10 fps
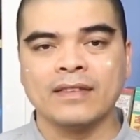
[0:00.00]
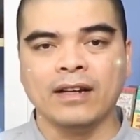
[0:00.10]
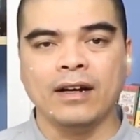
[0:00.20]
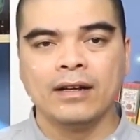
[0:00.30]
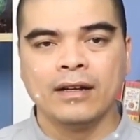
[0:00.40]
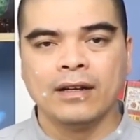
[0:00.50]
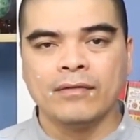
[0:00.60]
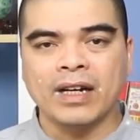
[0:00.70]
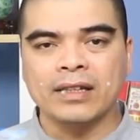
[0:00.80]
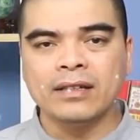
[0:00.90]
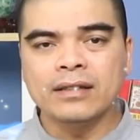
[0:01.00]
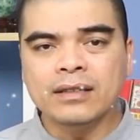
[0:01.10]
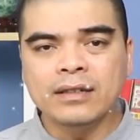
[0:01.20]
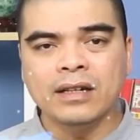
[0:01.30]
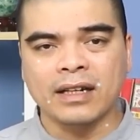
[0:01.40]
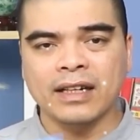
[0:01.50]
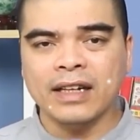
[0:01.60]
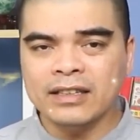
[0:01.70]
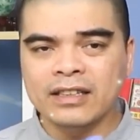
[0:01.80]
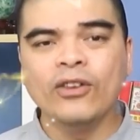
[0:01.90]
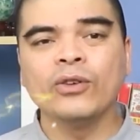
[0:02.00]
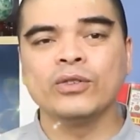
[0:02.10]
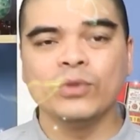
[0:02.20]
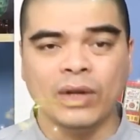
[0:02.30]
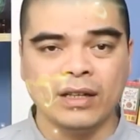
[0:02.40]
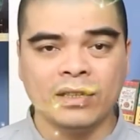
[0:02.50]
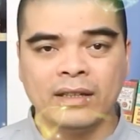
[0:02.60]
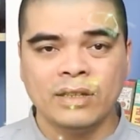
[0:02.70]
đó và cái thứ tư là cái cách sư hô trong chùa